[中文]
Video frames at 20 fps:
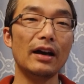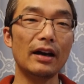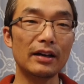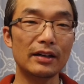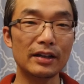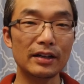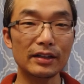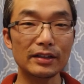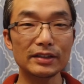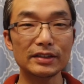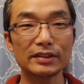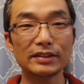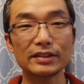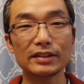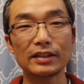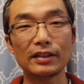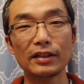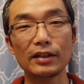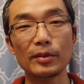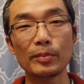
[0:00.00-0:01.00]
啊，可以
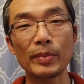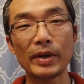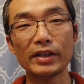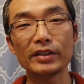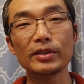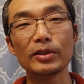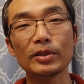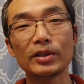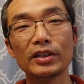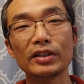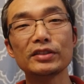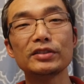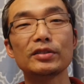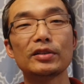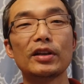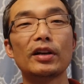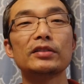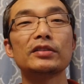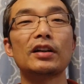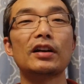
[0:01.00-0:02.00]
是和朋友喝
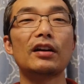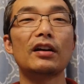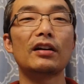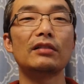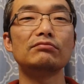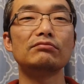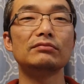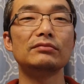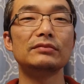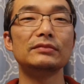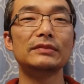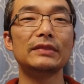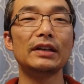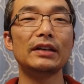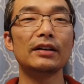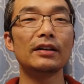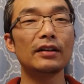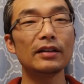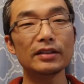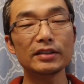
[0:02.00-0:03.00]
酒聊天
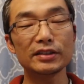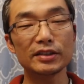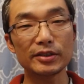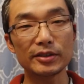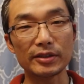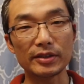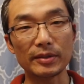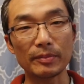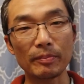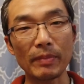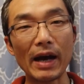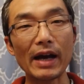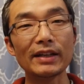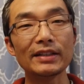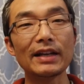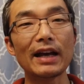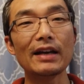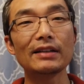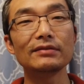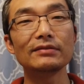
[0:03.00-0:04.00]
可以是爬
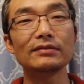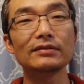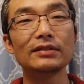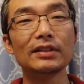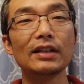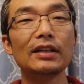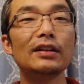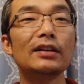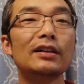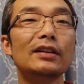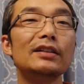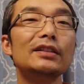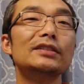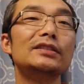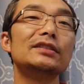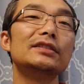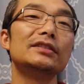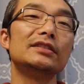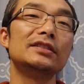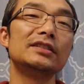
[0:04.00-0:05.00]
山，可
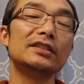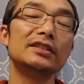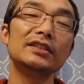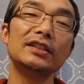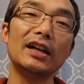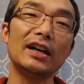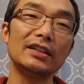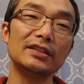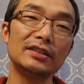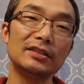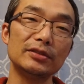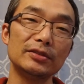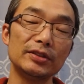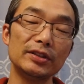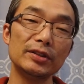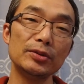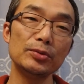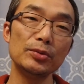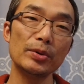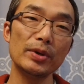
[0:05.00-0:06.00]
以是欣赏一首
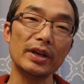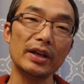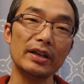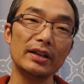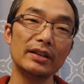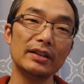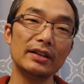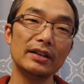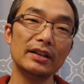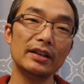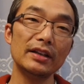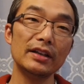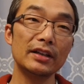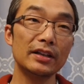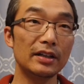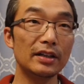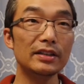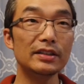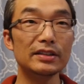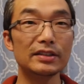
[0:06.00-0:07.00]
音乐，
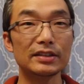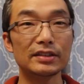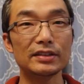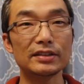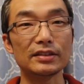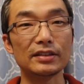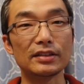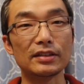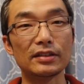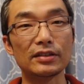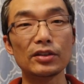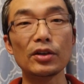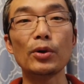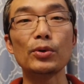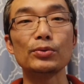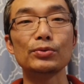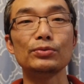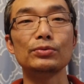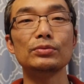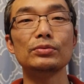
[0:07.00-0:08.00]
可以是
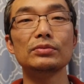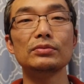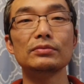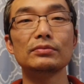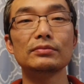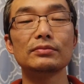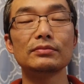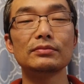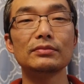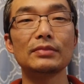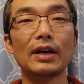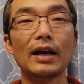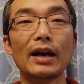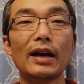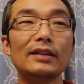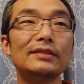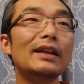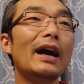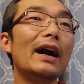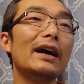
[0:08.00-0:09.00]
钓鱼，
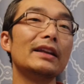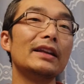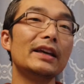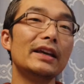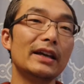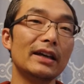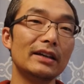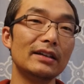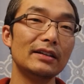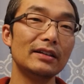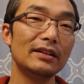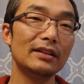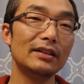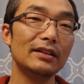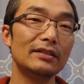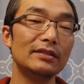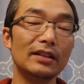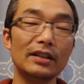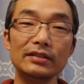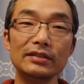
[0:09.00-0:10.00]
啊，打猎
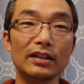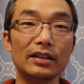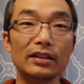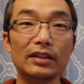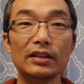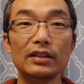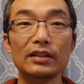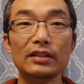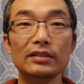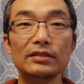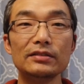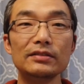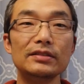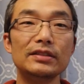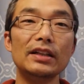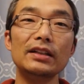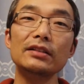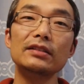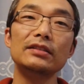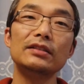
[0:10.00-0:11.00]
等等，就
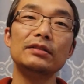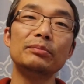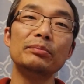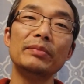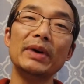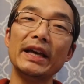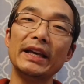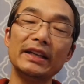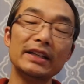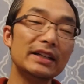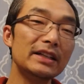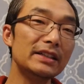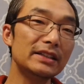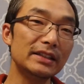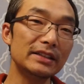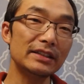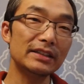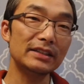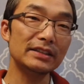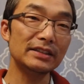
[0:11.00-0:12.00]
是能每一个
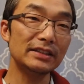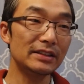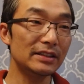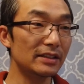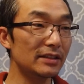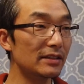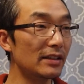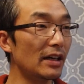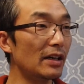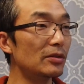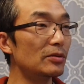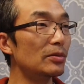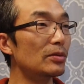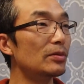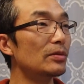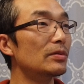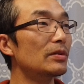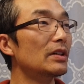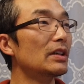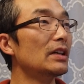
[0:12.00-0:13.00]
人的一生当
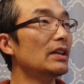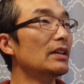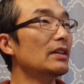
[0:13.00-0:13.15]
中。